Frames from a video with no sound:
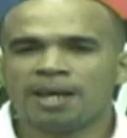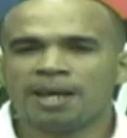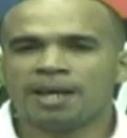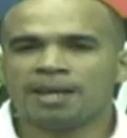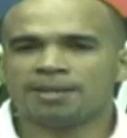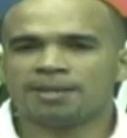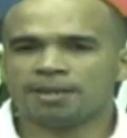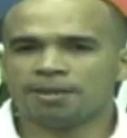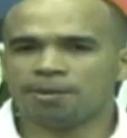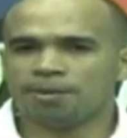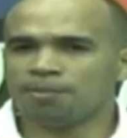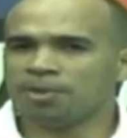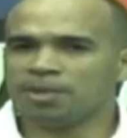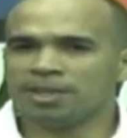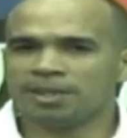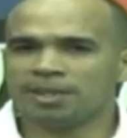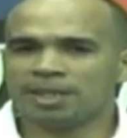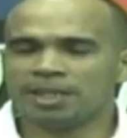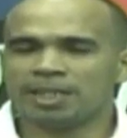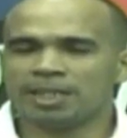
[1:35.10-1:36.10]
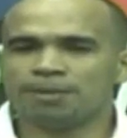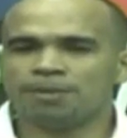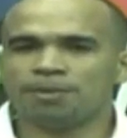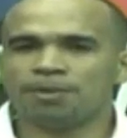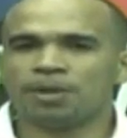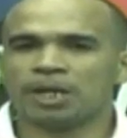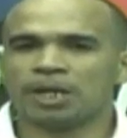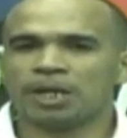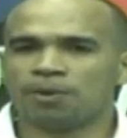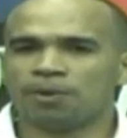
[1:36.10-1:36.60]
Sabemos y
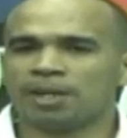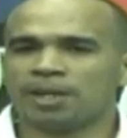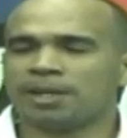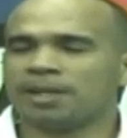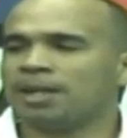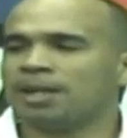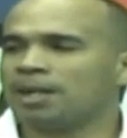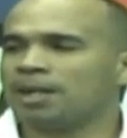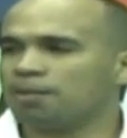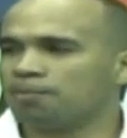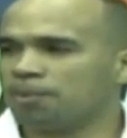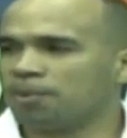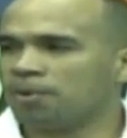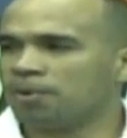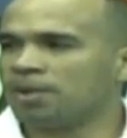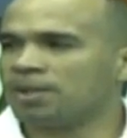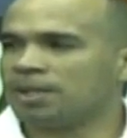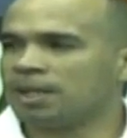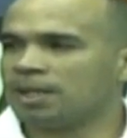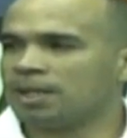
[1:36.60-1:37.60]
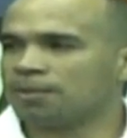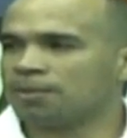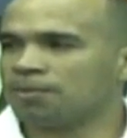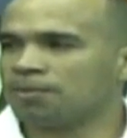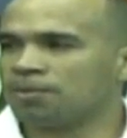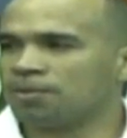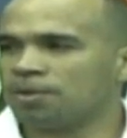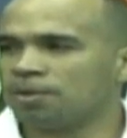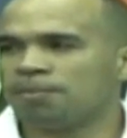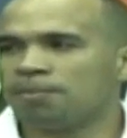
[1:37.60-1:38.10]
entendemos que cualquiera que pongan de la
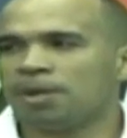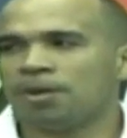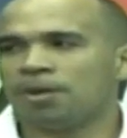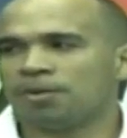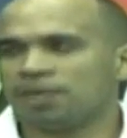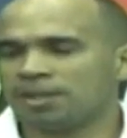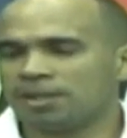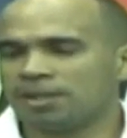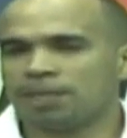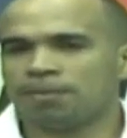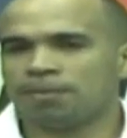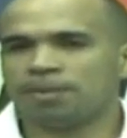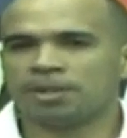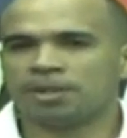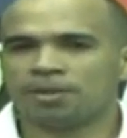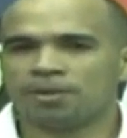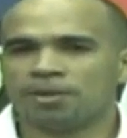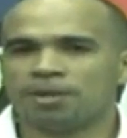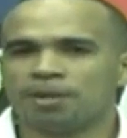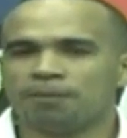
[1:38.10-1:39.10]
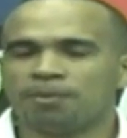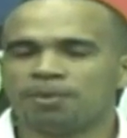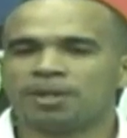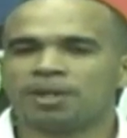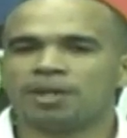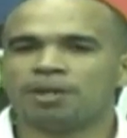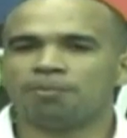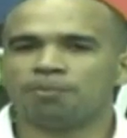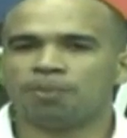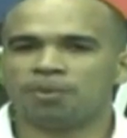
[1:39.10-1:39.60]
revolución va a obtener victoria
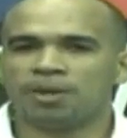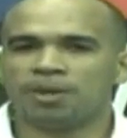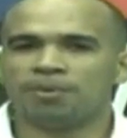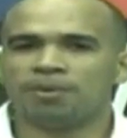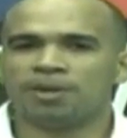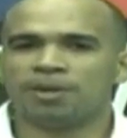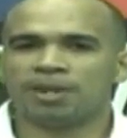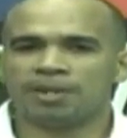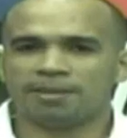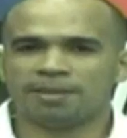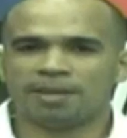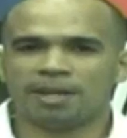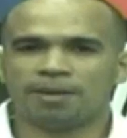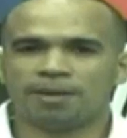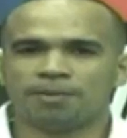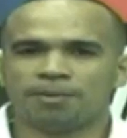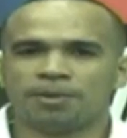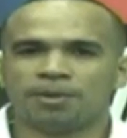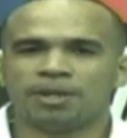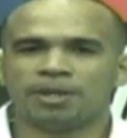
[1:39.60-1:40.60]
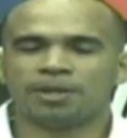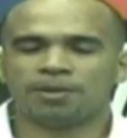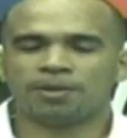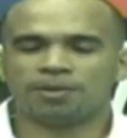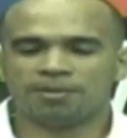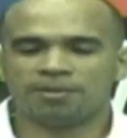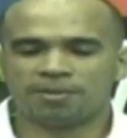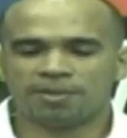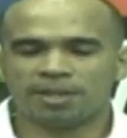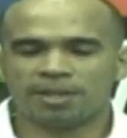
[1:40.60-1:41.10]
porque el pueblo que es sabio, es
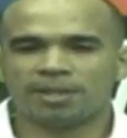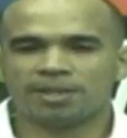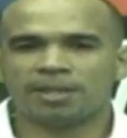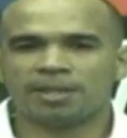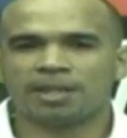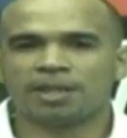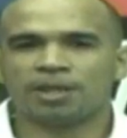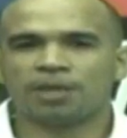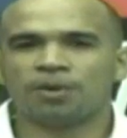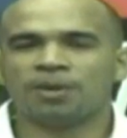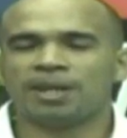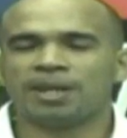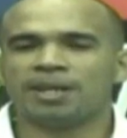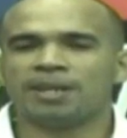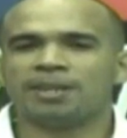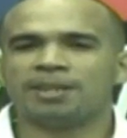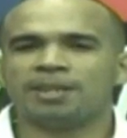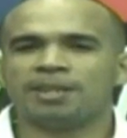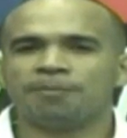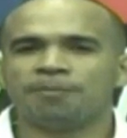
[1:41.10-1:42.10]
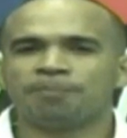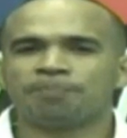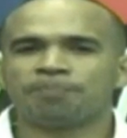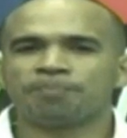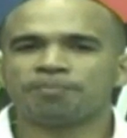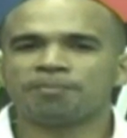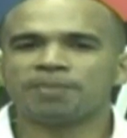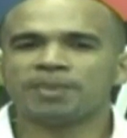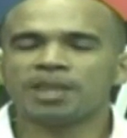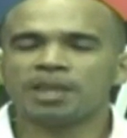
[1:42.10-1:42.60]
consciente, es coherente,
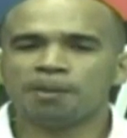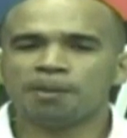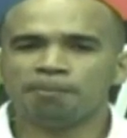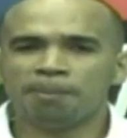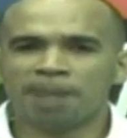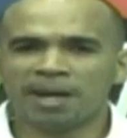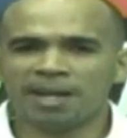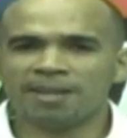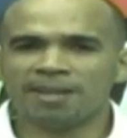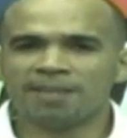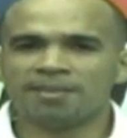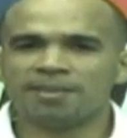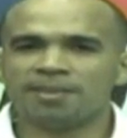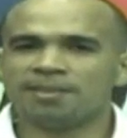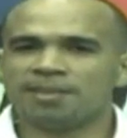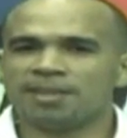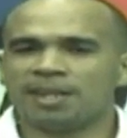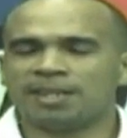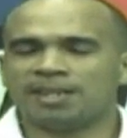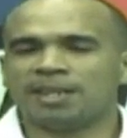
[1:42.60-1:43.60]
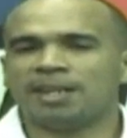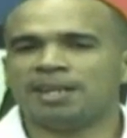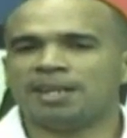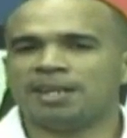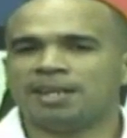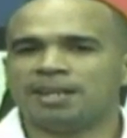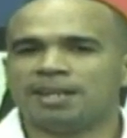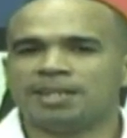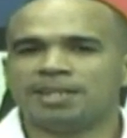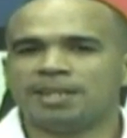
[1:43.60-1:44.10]
va a decir si gana la
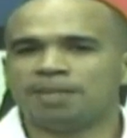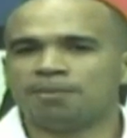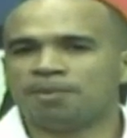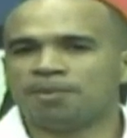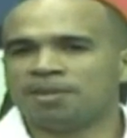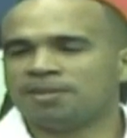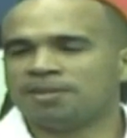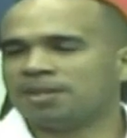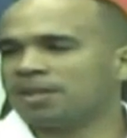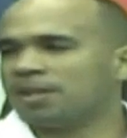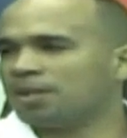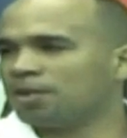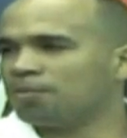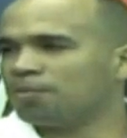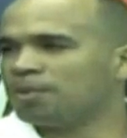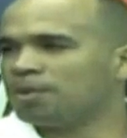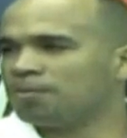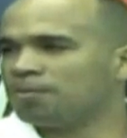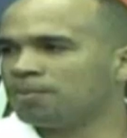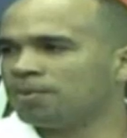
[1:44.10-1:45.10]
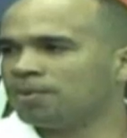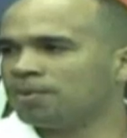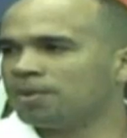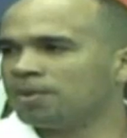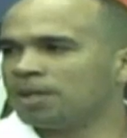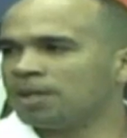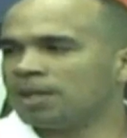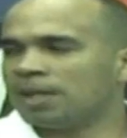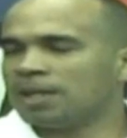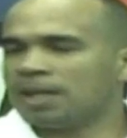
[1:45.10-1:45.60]
derecha vamos a seguir en lo mismo,
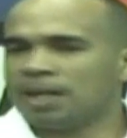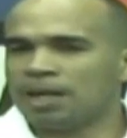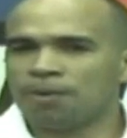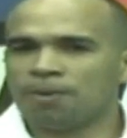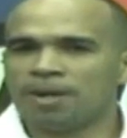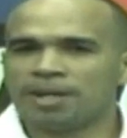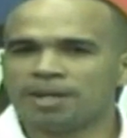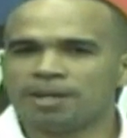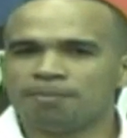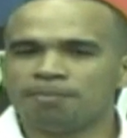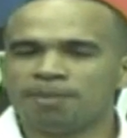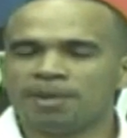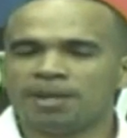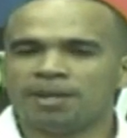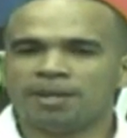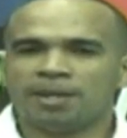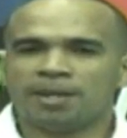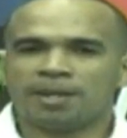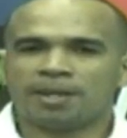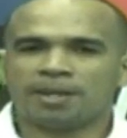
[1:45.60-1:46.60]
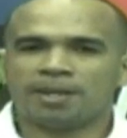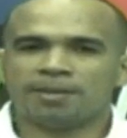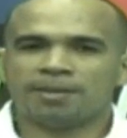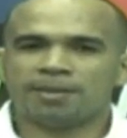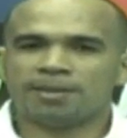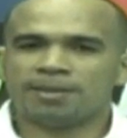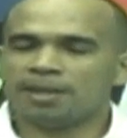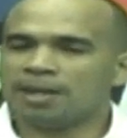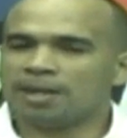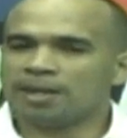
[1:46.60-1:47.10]
las guarimbas, que
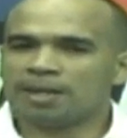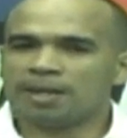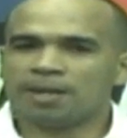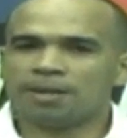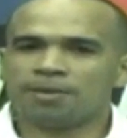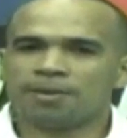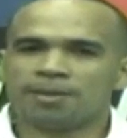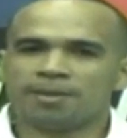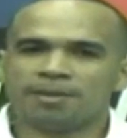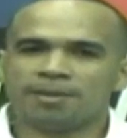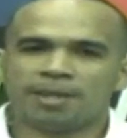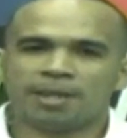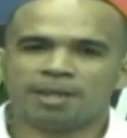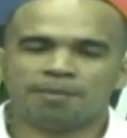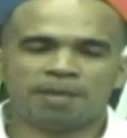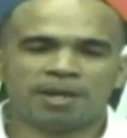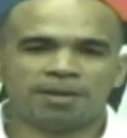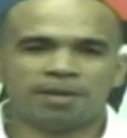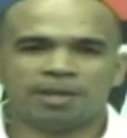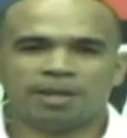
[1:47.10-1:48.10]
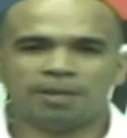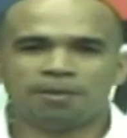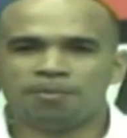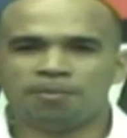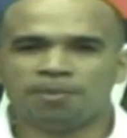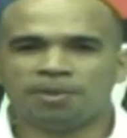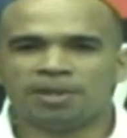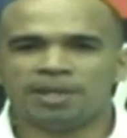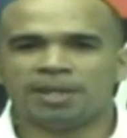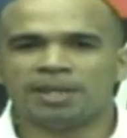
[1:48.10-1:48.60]
se trancaron, que se quemaron las
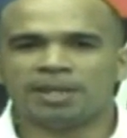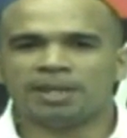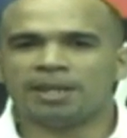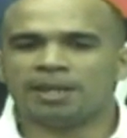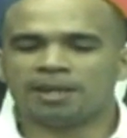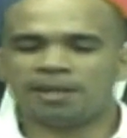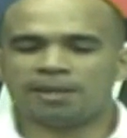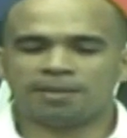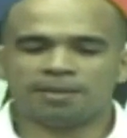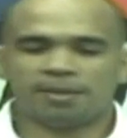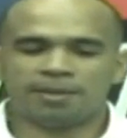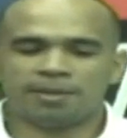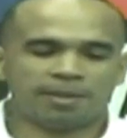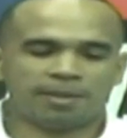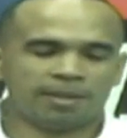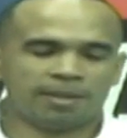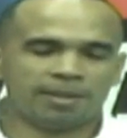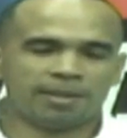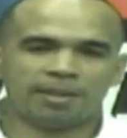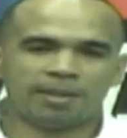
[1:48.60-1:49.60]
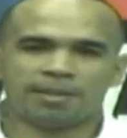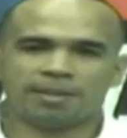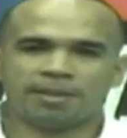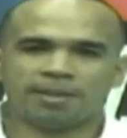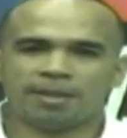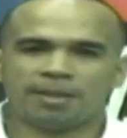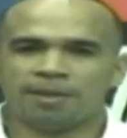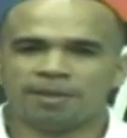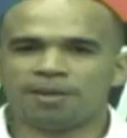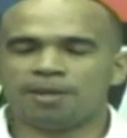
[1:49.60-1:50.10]
bombonas de gas, que se este,
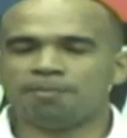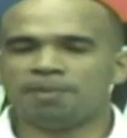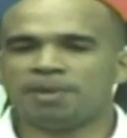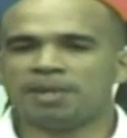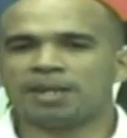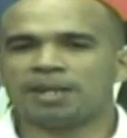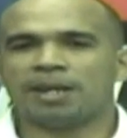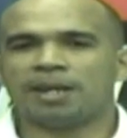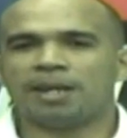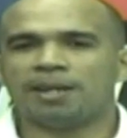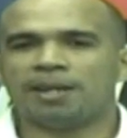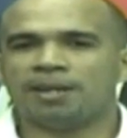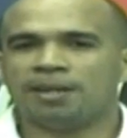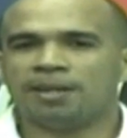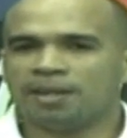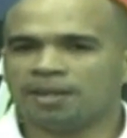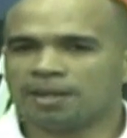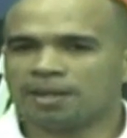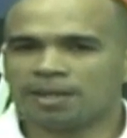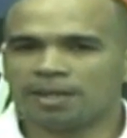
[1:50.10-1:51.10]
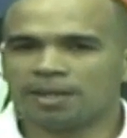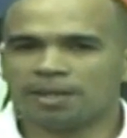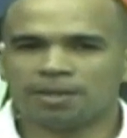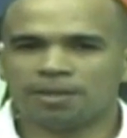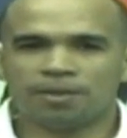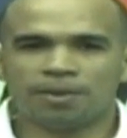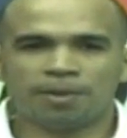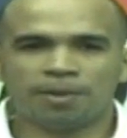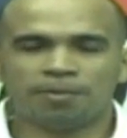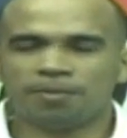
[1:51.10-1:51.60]
cerraron el mercal, que
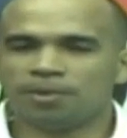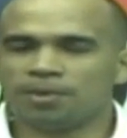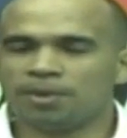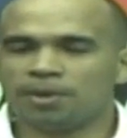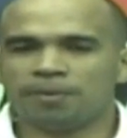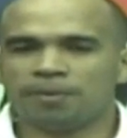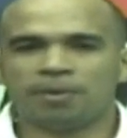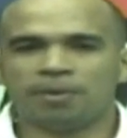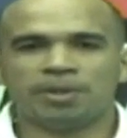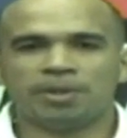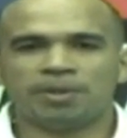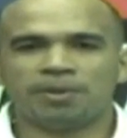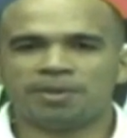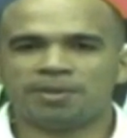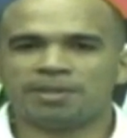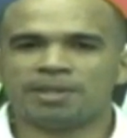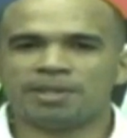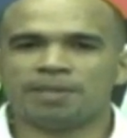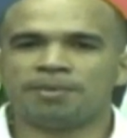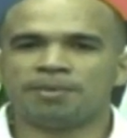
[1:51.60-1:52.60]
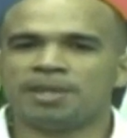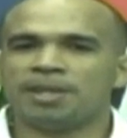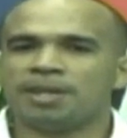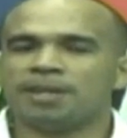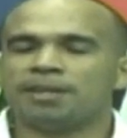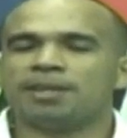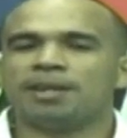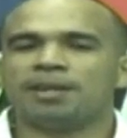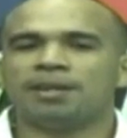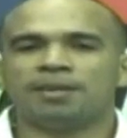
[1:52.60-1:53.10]
no va, a haber universidad
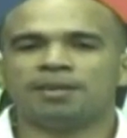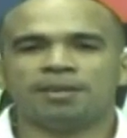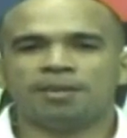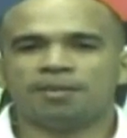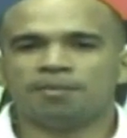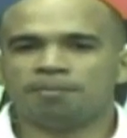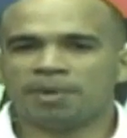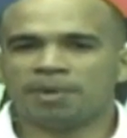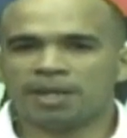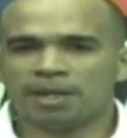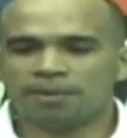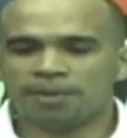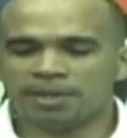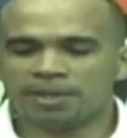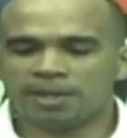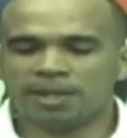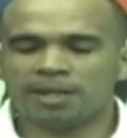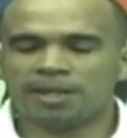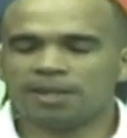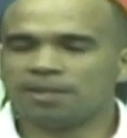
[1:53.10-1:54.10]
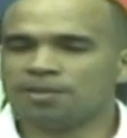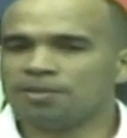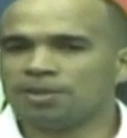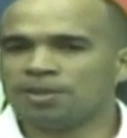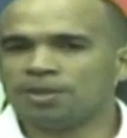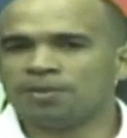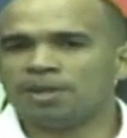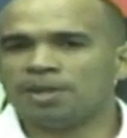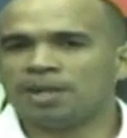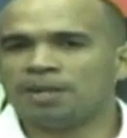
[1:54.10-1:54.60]
abierta. Para evitar eso,
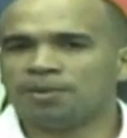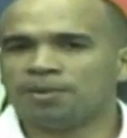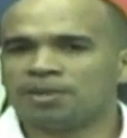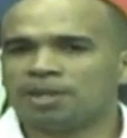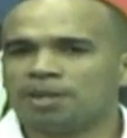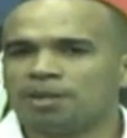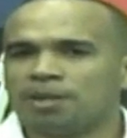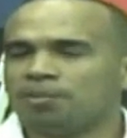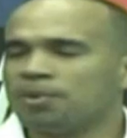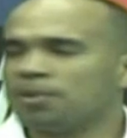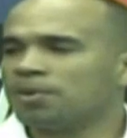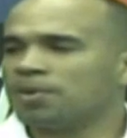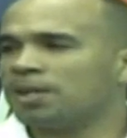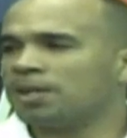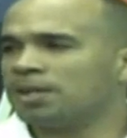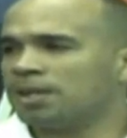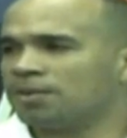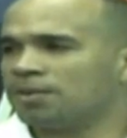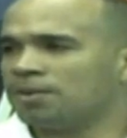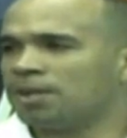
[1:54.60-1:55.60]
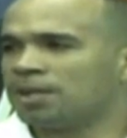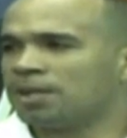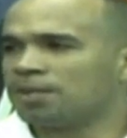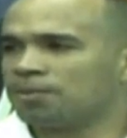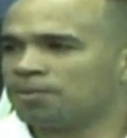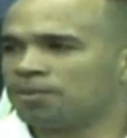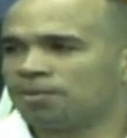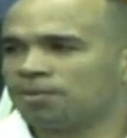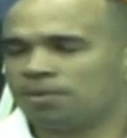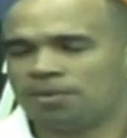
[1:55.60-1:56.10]
ellos van a votar por un candidato a la
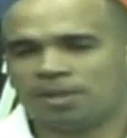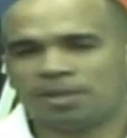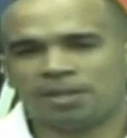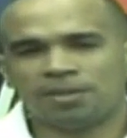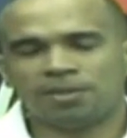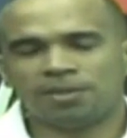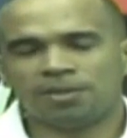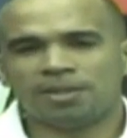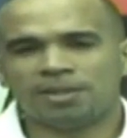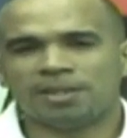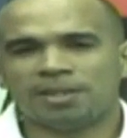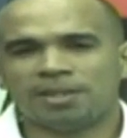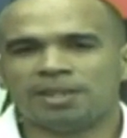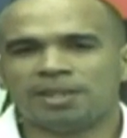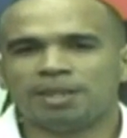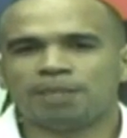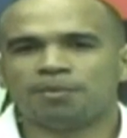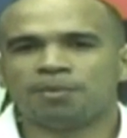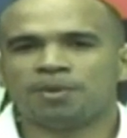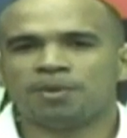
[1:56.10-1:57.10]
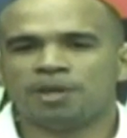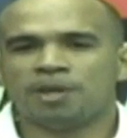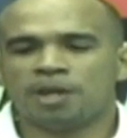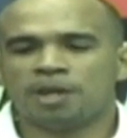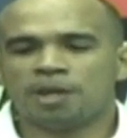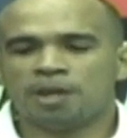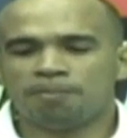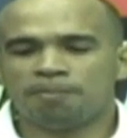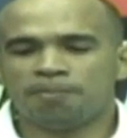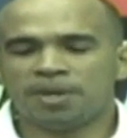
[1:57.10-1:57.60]
revolución, eso lo entendemos.
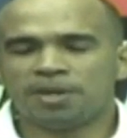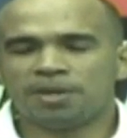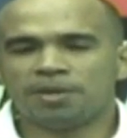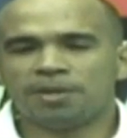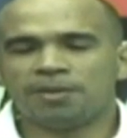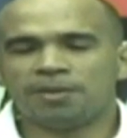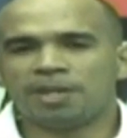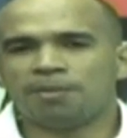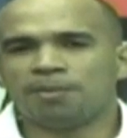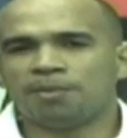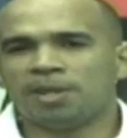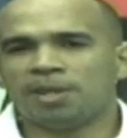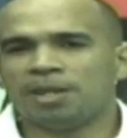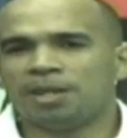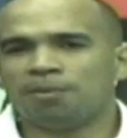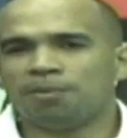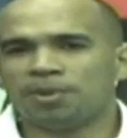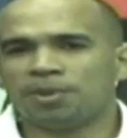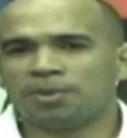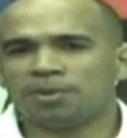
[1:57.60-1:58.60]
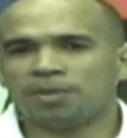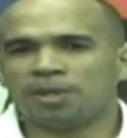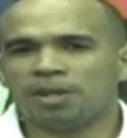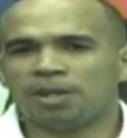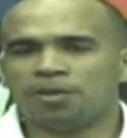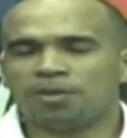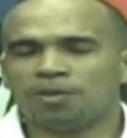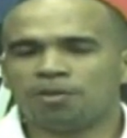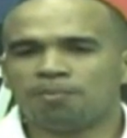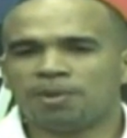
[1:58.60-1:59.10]
Pero deberíamos dar la oportunidad a
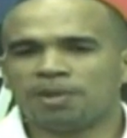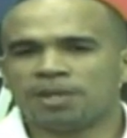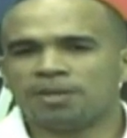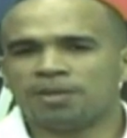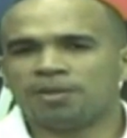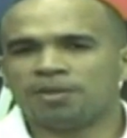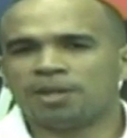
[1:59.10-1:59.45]
los compañeros que